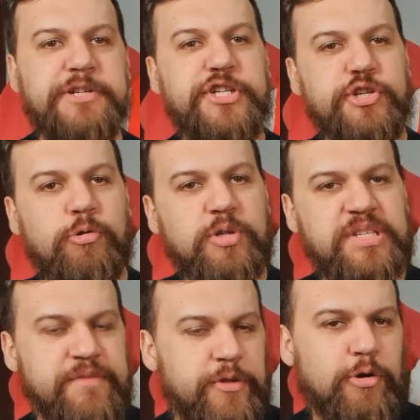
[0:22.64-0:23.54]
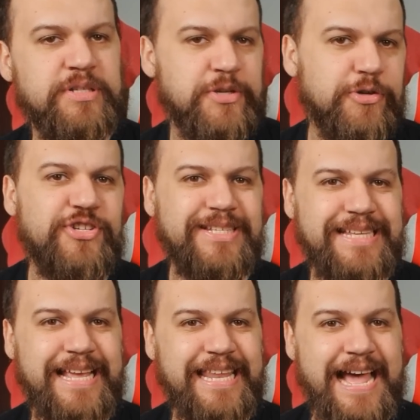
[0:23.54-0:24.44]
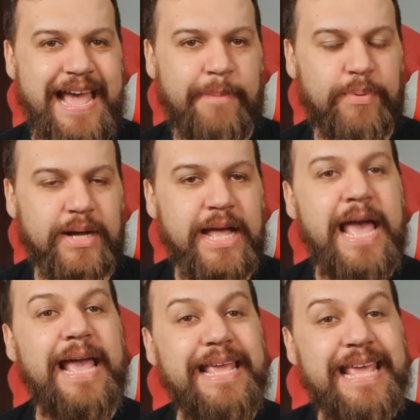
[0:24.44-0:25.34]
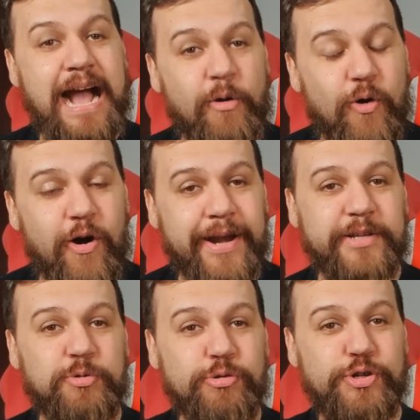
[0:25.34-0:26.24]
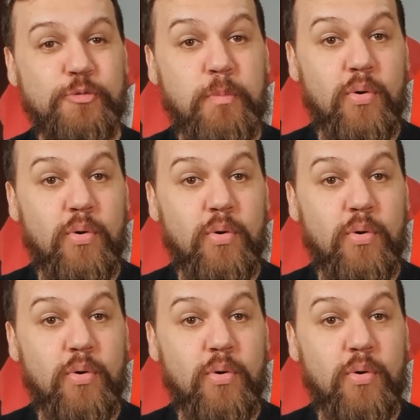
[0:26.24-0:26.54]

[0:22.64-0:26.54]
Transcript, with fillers: A gente inclusive trouxe notícia aqui na época. E agora surgiu um